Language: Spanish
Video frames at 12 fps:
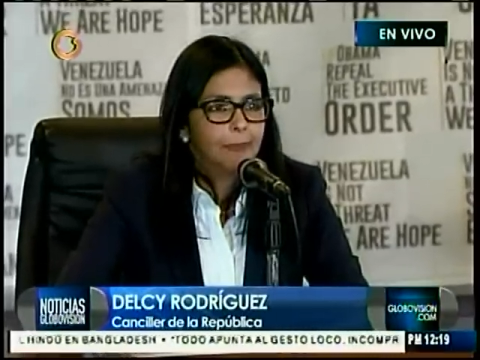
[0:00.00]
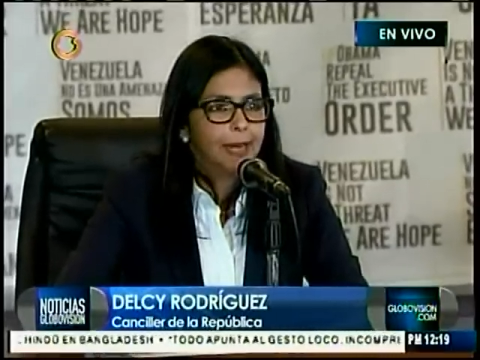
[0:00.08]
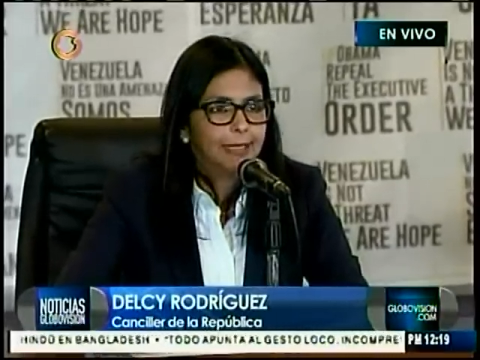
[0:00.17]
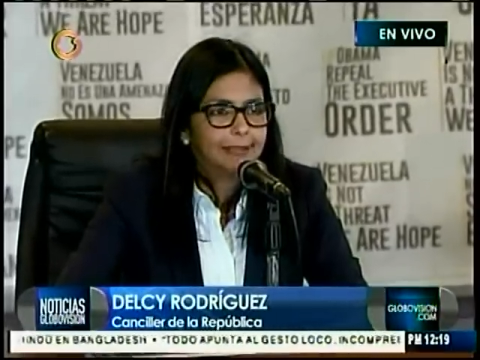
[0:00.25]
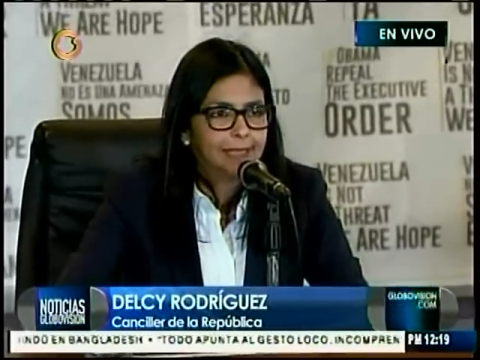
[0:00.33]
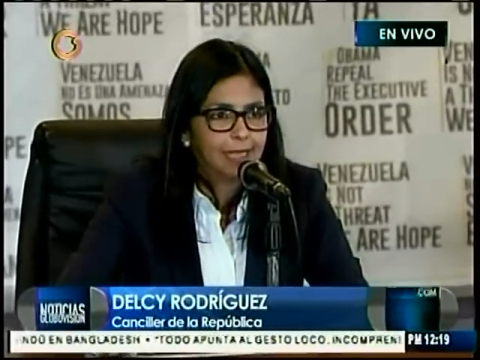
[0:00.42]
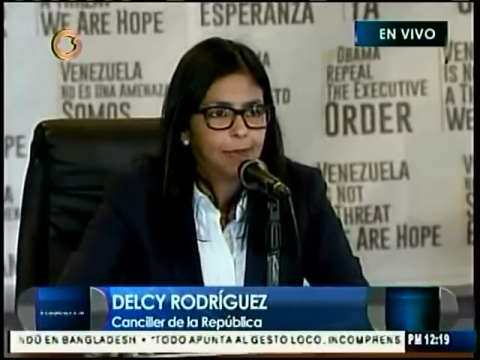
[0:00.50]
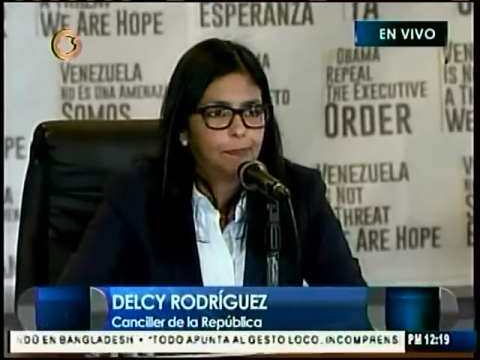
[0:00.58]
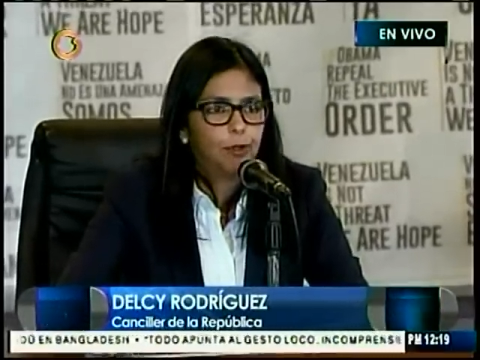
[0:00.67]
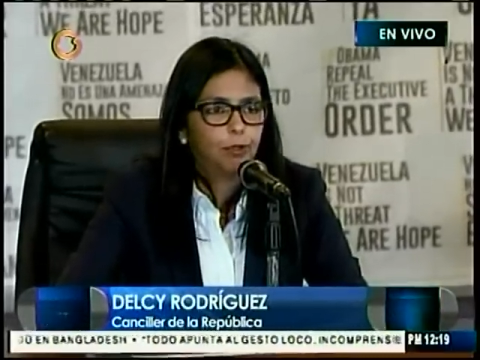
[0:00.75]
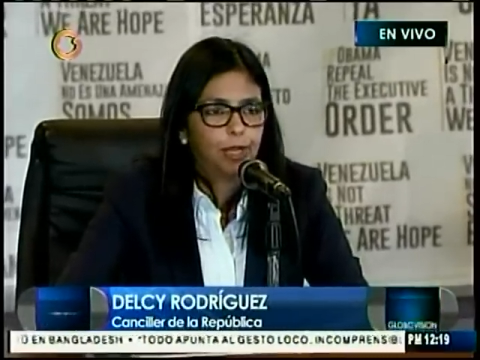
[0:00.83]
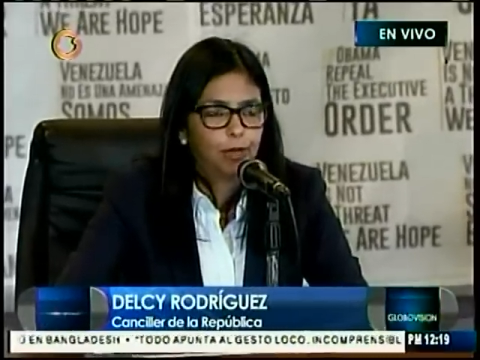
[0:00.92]

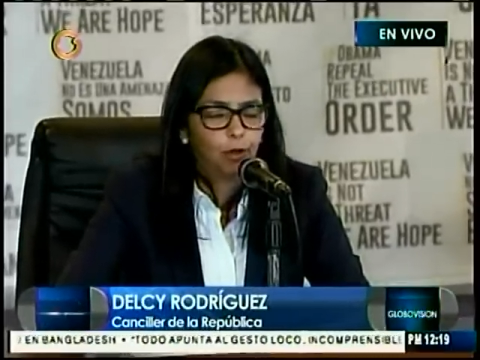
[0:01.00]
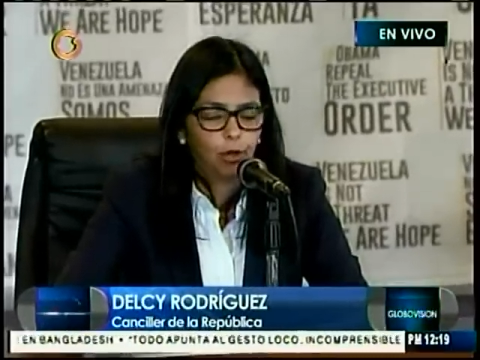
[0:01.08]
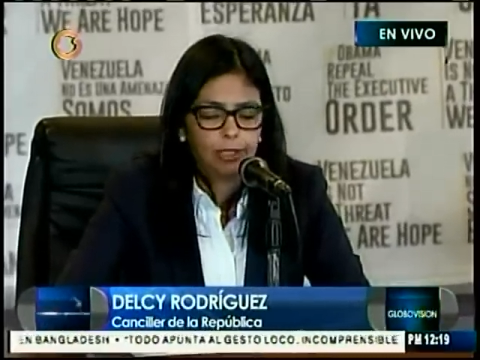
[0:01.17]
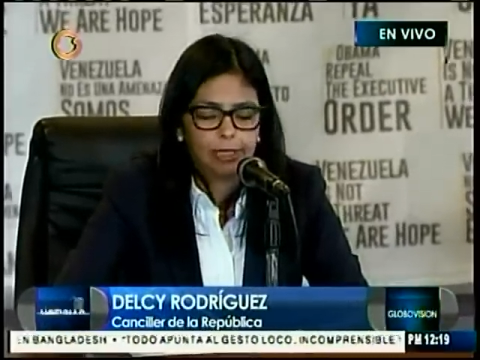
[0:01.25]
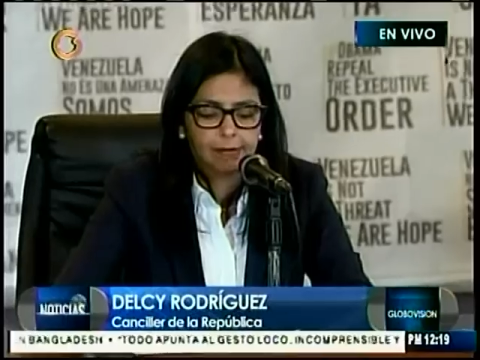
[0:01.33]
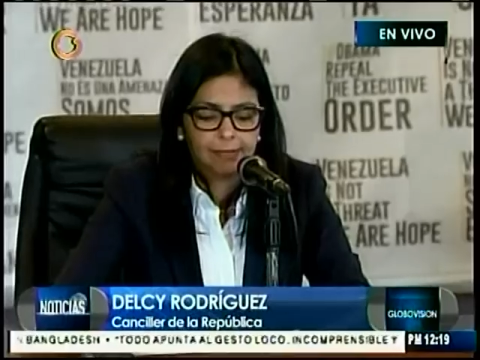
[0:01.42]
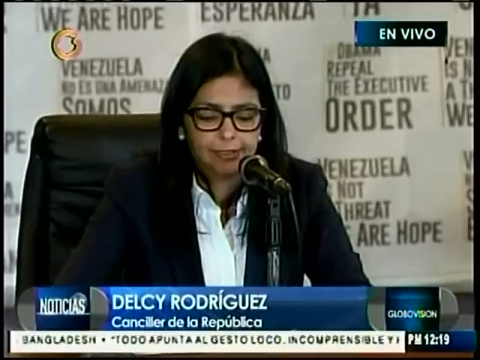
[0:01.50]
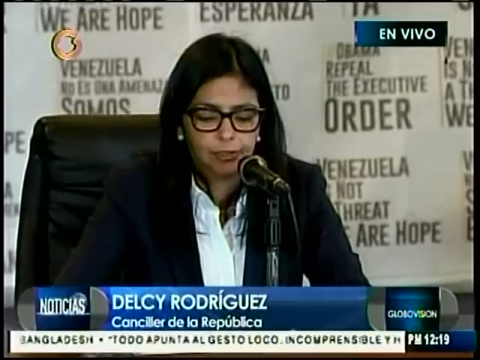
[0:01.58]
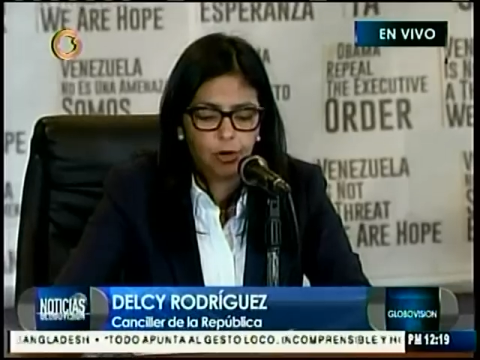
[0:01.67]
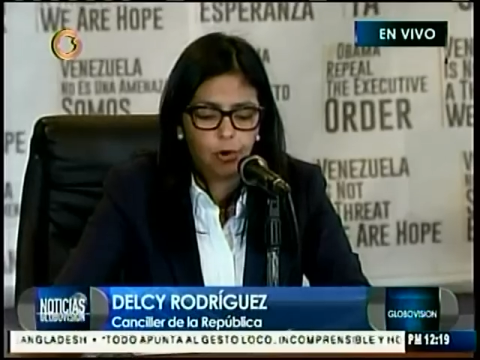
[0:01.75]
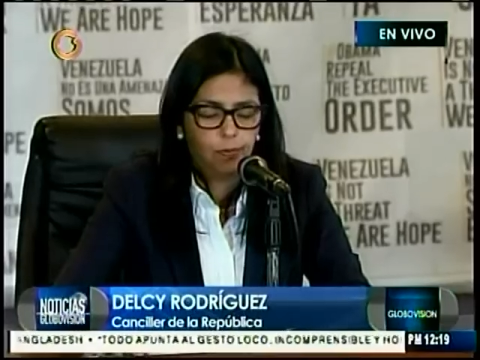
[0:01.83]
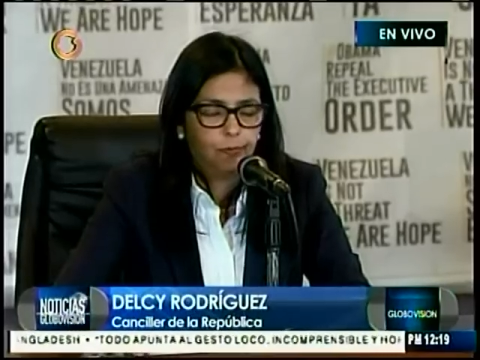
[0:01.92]
principio de no
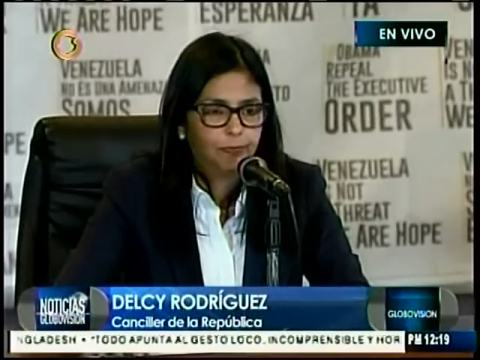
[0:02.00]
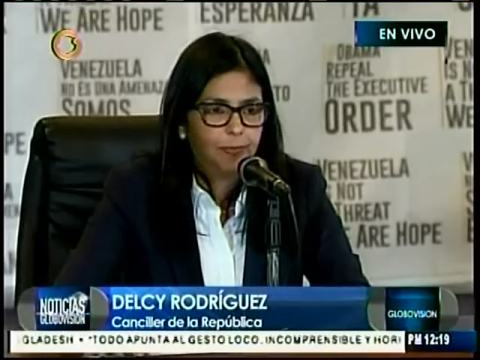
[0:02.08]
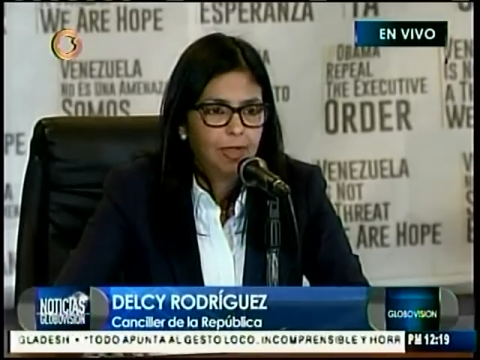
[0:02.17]
intervención,